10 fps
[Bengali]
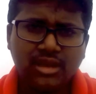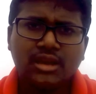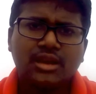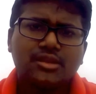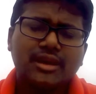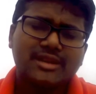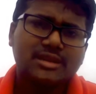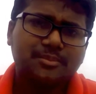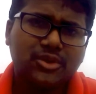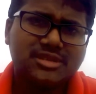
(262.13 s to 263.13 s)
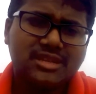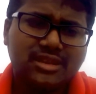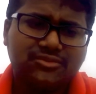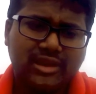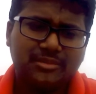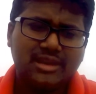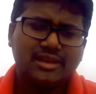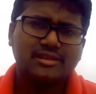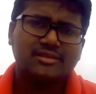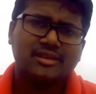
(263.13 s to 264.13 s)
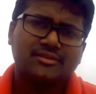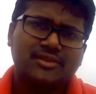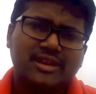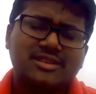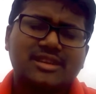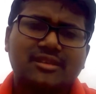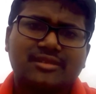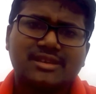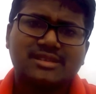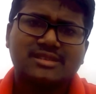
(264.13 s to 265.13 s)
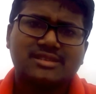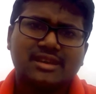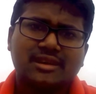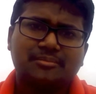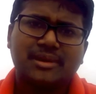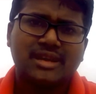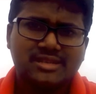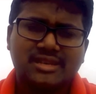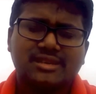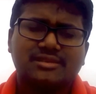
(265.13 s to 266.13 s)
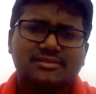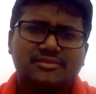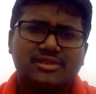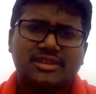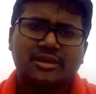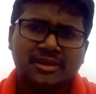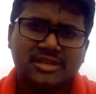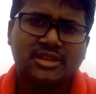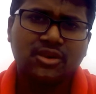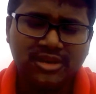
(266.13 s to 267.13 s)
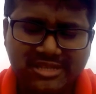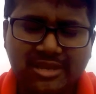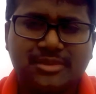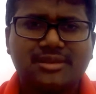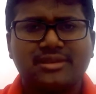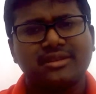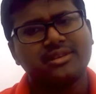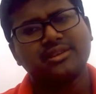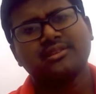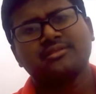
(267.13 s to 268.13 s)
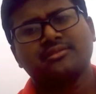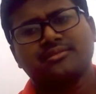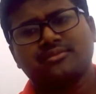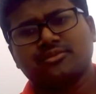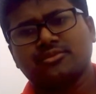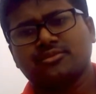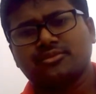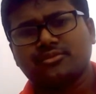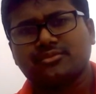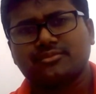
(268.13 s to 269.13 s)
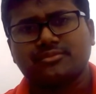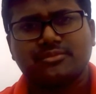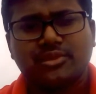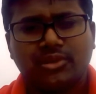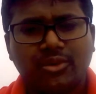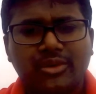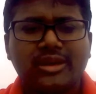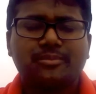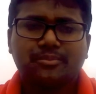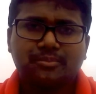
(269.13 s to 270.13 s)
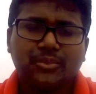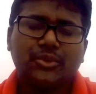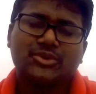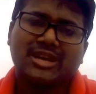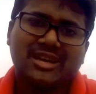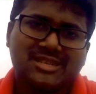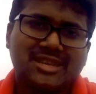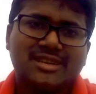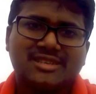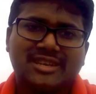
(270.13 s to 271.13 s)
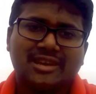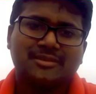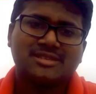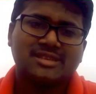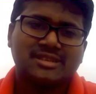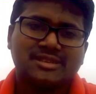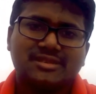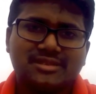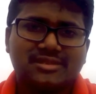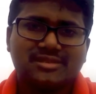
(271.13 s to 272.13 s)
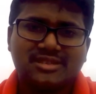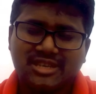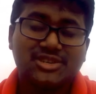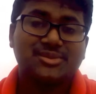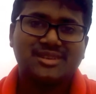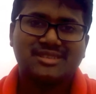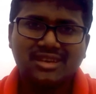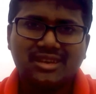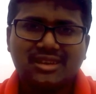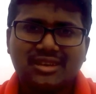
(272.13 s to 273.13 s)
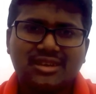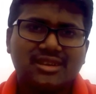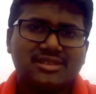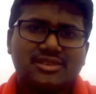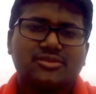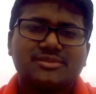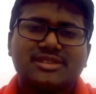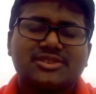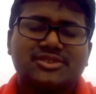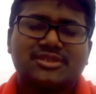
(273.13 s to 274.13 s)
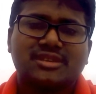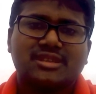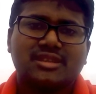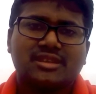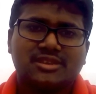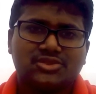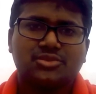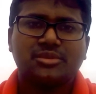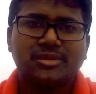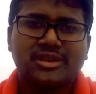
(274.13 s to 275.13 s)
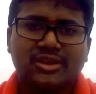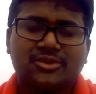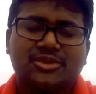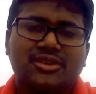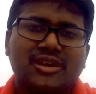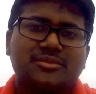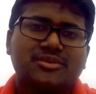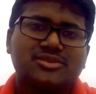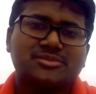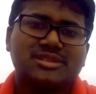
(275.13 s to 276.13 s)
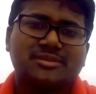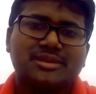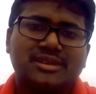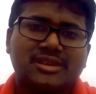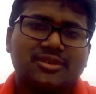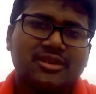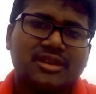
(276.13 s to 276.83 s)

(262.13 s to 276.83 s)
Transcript: তো একটা পর্যায়ে তার ফ্যামিলির ফাইন্যান্সিয়াল ক্রাইসিসটা বেড়ে যায় শেয়ার বাজারে ধস নামে তো লোনের পুরো টাকাটাই শেয়ার বাজারে শেষ হয়ে যায় সেরকম সিচুয়েশনে তাদের একটা জমি বিক্রি করতে হয় এবং জমিটা বিক্রি করার